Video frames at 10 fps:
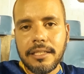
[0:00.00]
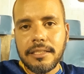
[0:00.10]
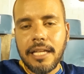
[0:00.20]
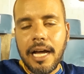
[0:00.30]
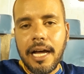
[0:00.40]

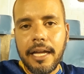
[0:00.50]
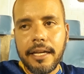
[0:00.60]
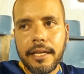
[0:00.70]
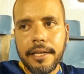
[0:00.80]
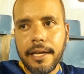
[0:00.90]
Da
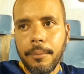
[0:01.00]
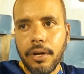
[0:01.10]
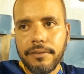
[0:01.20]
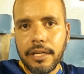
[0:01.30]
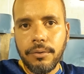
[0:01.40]
área e a
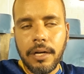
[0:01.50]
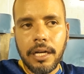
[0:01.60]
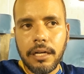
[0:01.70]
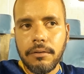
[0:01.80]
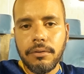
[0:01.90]
bola vai no
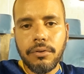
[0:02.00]
ângulo,